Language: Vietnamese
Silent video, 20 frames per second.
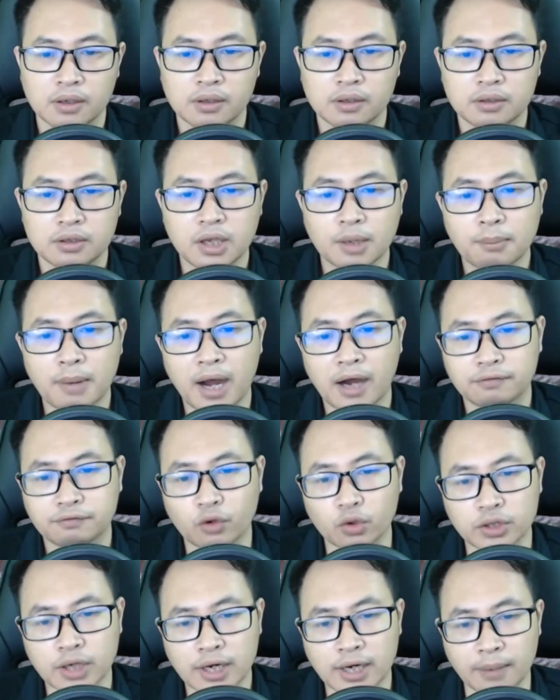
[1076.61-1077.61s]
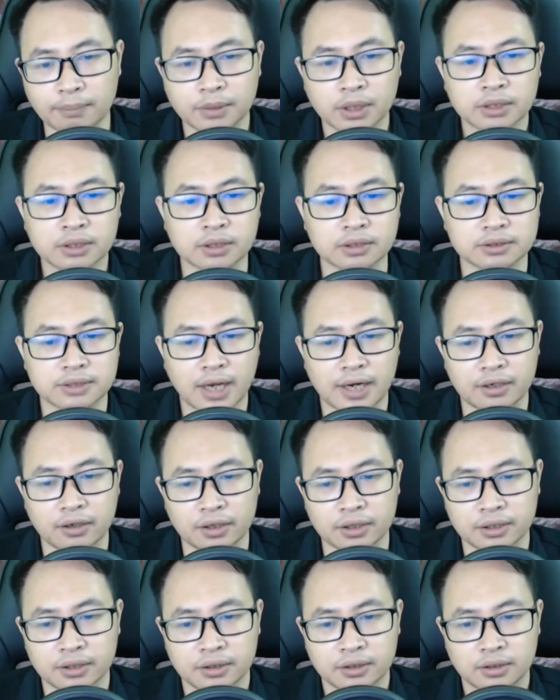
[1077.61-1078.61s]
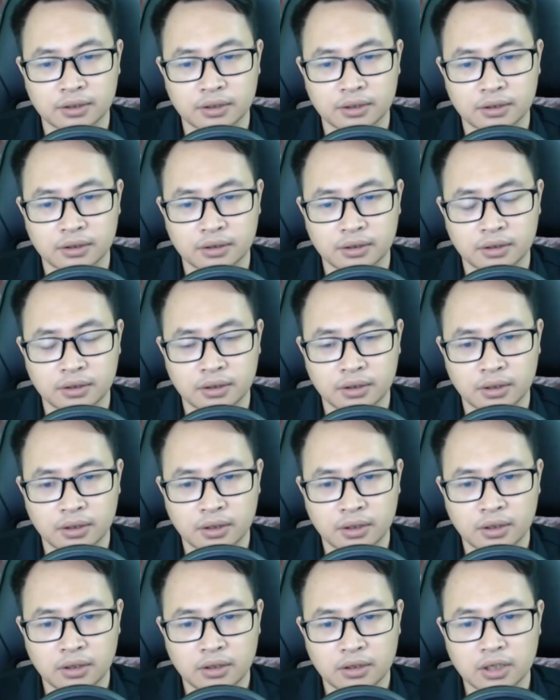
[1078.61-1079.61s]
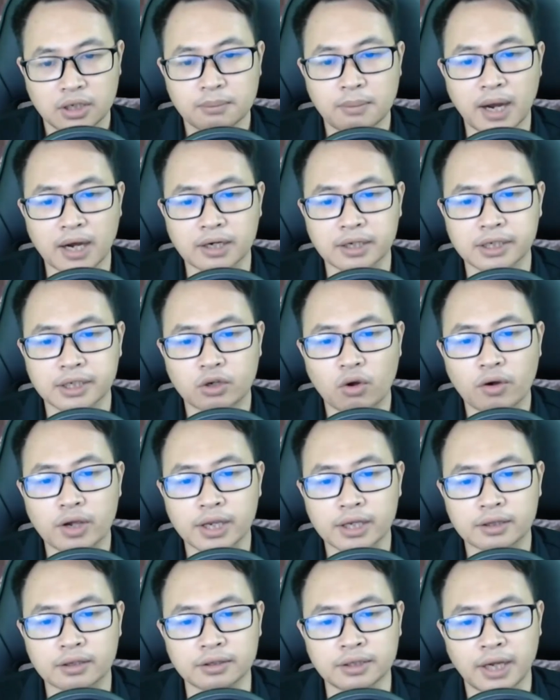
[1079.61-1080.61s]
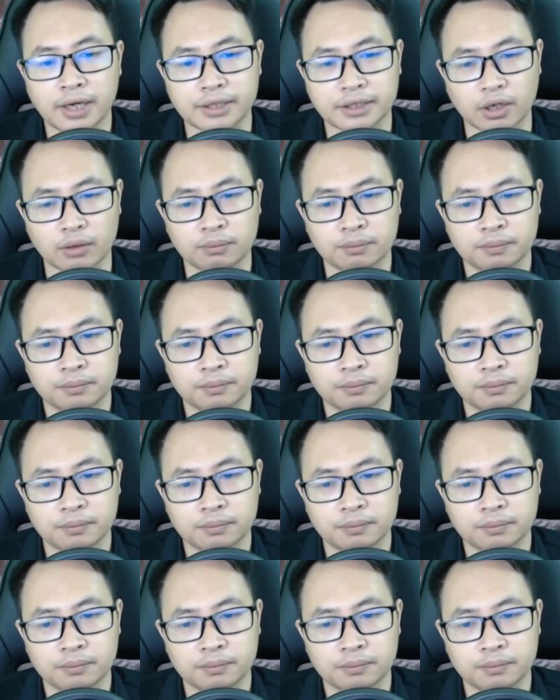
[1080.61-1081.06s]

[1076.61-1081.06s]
nhưng bà phụ nhân đập tức thở dài nói Nhưng mà người có nghĩ tới hay không